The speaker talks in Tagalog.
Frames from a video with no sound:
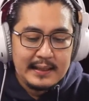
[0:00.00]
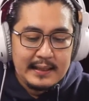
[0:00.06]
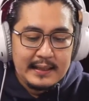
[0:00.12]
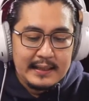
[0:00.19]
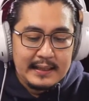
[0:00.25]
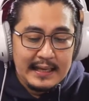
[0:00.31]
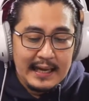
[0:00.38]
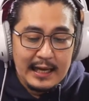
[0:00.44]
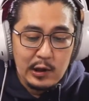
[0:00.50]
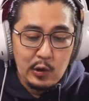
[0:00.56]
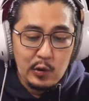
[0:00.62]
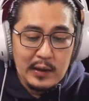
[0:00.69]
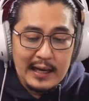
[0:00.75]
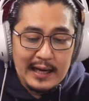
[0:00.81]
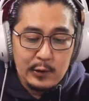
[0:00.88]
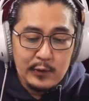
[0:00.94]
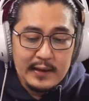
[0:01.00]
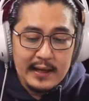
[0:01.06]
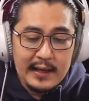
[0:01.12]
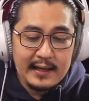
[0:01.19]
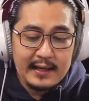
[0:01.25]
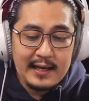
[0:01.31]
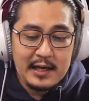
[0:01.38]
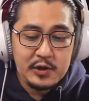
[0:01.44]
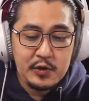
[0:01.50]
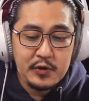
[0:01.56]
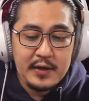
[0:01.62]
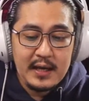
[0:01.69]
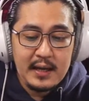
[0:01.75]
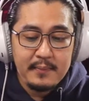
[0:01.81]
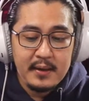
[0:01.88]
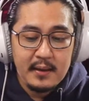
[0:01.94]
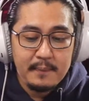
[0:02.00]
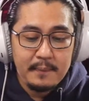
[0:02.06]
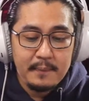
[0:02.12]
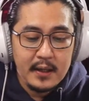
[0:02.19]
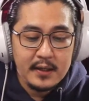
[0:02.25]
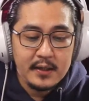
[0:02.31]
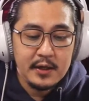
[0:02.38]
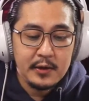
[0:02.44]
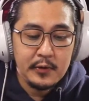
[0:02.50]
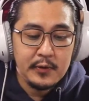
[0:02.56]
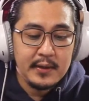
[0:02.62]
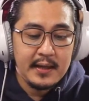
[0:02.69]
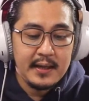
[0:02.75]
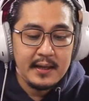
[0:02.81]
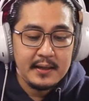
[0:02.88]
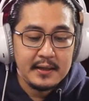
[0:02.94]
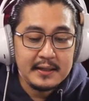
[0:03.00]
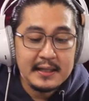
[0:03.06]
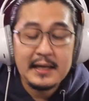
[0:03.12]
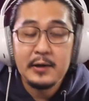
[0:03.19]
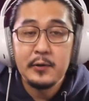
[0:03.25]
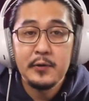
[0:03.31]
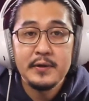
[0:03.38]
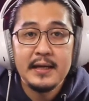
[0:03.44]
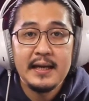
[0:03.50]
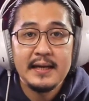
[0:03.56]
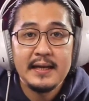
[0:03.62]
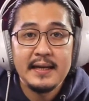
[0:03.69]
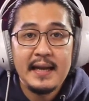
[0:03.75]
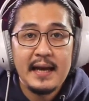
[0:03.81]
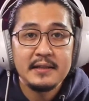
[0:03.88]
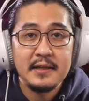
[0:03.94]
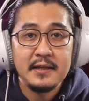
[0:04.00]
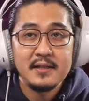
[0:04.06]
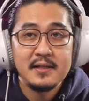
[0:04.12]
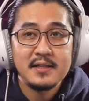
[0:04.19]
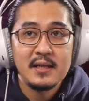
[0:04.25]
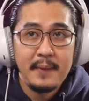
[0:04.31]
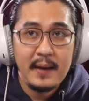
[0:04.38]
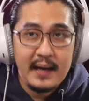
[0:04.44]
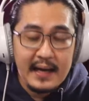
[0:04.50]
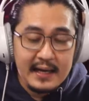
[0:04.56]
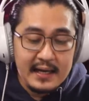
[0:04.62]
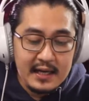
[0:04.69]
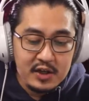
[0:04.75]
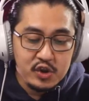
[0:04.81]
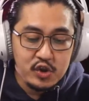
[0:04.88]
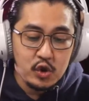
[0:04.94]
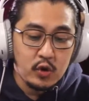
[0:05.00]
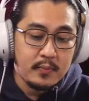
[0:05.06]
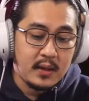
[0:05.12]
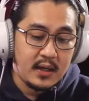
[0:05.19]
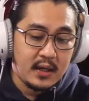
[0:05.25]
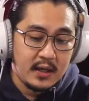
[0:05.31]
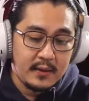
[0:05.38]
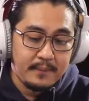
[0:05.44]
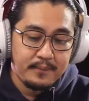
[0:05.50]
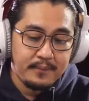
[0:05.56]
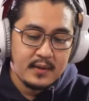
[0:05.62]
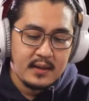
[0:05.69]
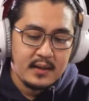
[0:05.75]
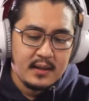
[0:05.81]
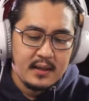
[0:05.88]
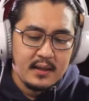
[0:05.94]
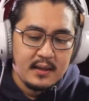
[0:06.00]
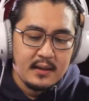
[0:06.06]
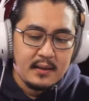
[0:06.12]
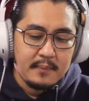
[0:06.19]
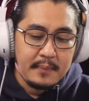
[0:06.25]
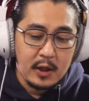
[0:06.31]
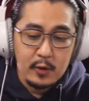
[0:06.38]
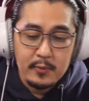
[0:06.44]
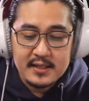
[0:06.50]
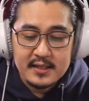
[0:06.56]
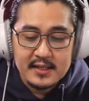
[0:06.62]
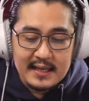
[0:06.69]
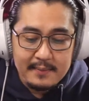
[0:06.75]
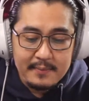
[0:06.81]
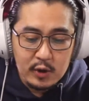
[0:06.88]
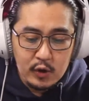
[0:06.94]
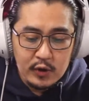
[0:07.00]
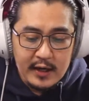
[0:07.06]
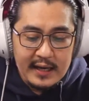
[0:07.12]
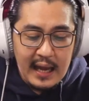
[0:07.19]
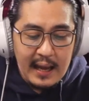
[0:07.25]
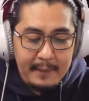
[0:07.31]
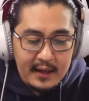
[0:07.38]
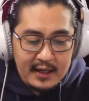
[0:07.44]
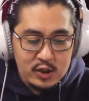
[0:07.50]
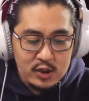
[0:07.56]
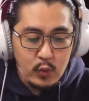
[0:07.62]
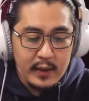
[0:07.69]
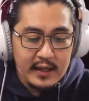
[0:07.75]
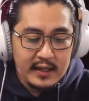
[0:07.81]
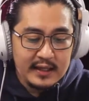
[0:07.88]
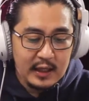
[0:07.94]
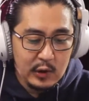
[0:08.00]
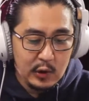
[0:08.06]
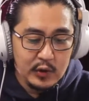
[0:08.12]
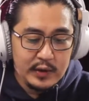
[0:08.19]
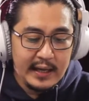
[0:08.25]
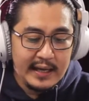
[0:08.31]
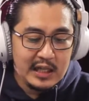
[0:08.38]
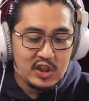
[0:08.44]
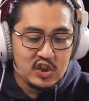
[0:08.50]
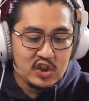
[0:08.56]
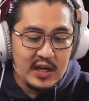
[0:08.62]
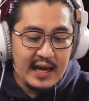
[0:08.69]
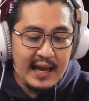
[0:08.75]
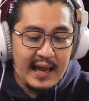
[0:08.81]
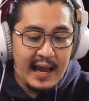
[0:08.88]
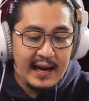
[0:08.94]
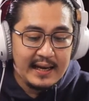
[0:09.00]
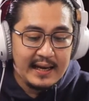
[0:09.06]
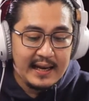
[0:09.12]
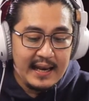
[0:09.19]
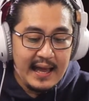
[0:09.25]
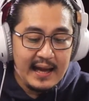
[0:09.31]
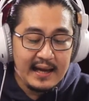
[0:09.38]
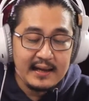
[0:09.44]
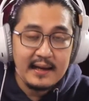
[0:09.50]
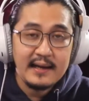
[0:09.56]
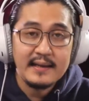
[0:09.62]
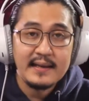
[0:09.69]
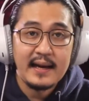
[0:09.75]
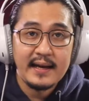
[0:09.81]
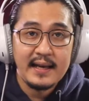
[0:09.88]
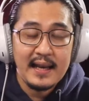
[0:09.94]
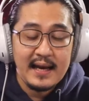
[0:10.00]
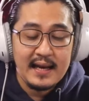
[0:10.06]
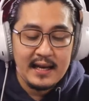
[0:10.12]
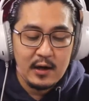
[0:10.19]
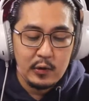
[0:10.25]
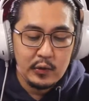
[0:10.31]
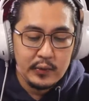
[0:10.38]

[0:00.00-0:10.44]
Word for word: Lalong-lalo na ang relasyon namin ng partner ko na itago na lang natin sa pangalang Jomar. Pero masasabi ko na napakaswerte ko dahil siya ang lalaking nakilala ko.